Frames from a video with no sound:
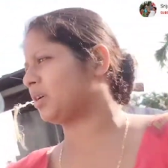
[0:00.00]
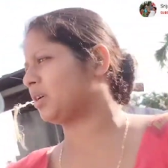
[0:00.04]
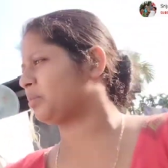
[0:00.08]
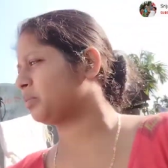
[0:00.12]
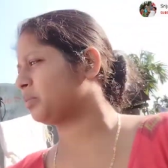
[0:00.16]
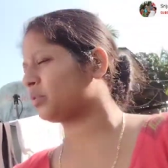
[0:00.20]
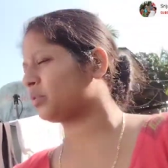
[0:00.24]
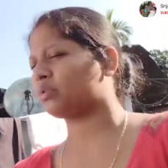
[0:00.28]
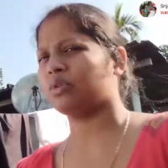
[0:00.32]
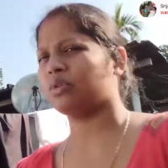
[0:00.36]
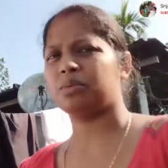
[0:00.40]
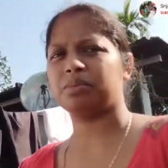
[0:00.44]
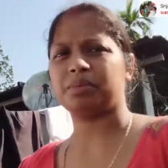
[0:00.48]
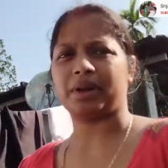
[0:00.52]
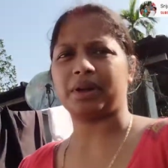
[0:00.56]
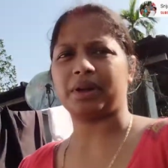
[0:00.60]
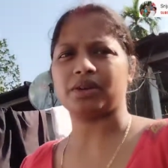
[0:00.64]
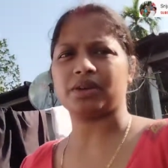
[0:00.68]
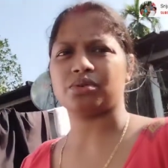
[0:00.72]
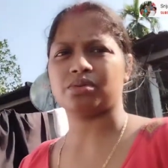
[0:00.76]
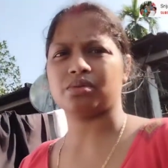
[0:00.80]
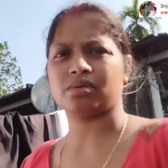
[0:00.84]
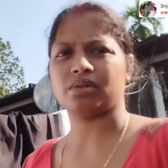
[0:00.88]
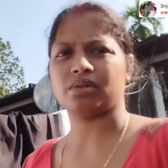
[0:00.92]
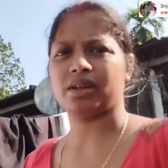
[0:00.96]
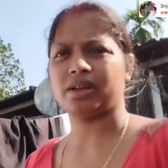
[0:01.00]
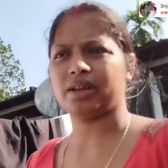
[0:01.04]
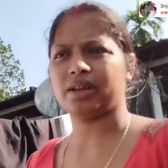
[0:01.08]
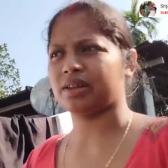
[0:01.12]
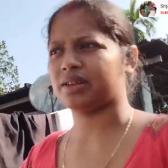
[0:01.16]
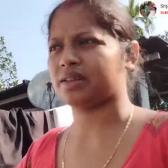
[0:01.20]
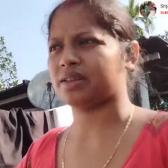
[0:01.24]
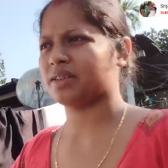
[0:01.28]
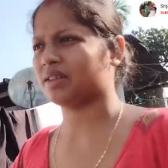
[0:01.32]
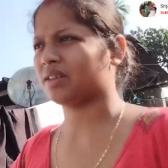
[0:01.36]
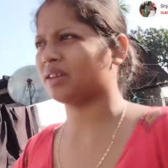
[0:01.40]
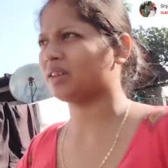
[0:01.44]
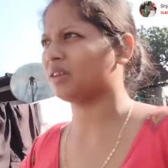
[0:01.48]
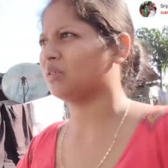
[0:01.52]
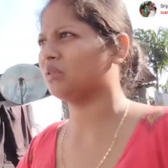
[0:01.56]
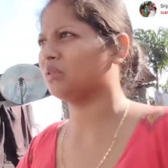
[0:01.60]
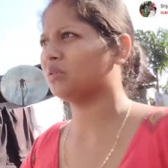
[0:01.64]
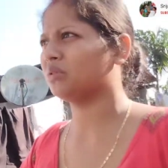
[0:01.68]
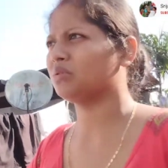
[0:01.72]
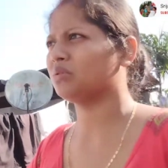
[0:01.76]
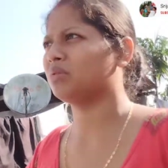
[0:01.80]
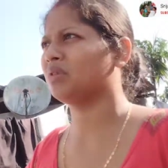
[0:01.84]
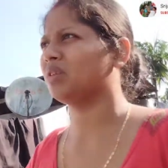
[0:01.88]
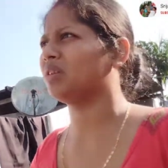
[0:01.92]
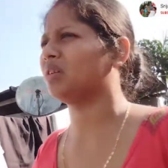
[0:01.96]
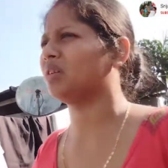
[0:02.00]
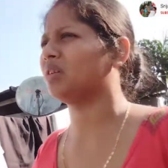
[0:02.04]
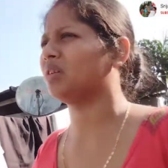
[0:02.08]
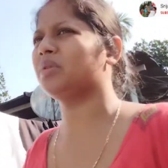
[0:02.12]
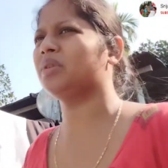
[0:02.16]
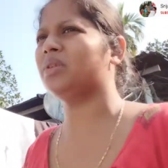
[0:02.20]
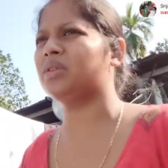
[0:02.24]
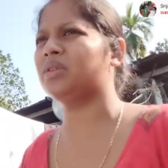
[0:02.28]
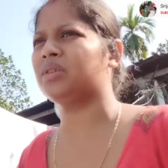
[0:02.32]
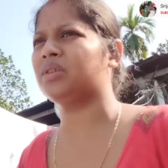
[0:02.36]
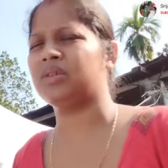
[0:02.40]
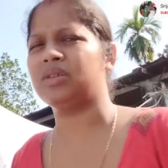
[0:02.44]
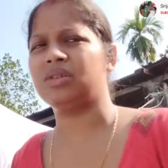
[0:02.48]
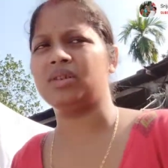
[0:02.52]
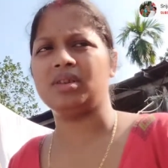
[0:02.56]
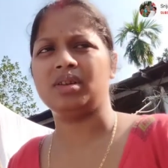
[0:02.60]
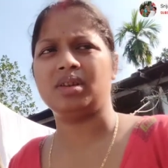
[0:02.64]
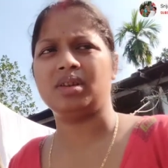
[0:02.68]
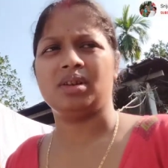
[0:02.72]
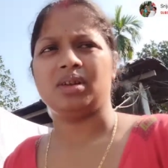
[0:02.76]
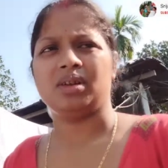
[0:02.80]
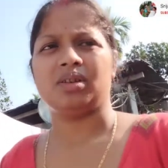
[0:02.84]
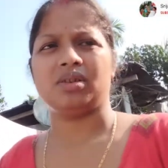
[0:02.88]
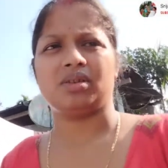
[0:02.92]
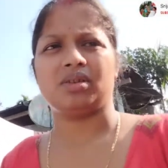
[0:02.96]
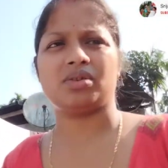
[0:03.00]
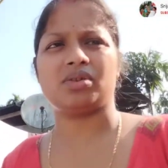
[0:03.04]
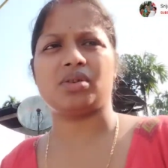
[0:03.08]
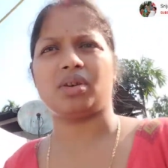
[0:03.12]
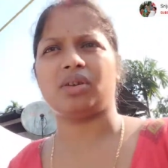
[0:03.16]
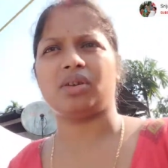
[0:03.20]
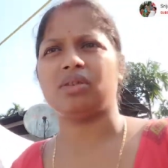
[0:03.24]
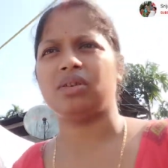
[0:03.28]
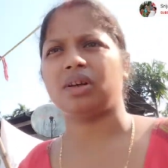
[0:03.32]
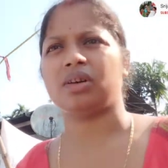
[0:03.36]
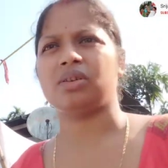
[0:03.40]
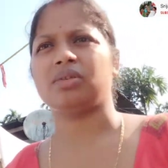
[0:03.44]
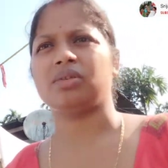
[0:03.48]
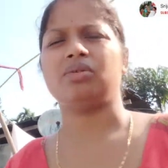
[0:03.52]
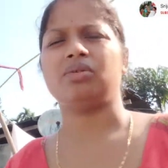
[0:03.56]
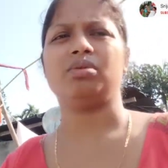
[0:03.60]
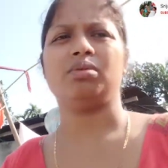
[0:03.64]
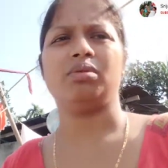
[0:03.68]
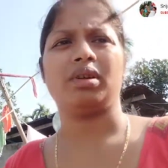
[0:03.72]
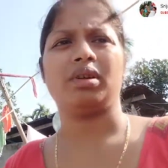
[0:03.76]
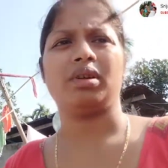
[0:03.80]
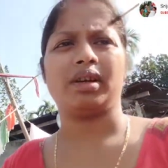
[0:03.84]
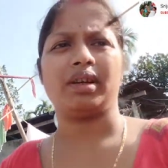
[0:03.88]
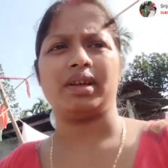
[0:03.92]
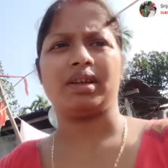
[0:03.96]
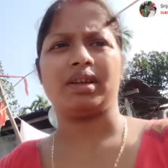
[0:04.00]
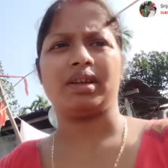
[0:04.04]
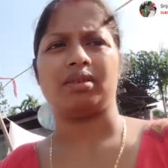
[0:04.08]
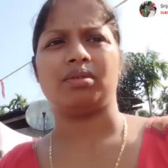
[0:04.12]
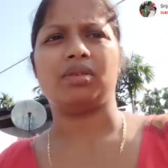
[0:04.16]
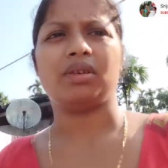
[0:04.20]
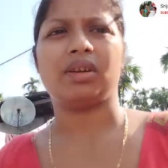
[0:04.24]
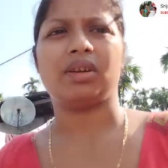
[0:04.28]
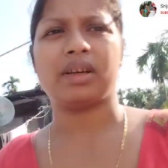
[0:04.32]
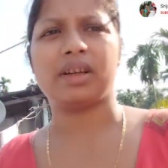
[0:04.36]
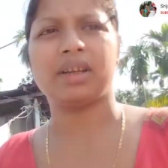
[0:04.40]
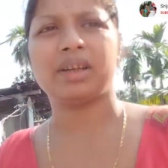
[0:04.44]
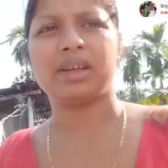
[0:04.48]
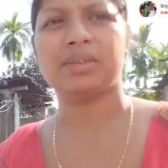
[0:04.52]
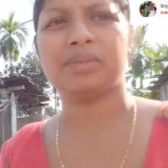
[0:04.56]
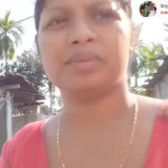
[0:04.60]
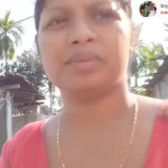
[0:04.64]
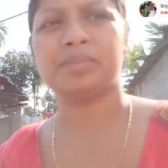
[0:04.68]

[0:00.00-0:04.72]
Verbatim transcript: কাপড়গুলো প্রায় শুকিয়ে এসেছে এগুলো তুলে নিব তো চলো এখন তুলে নিই এগুলো আগে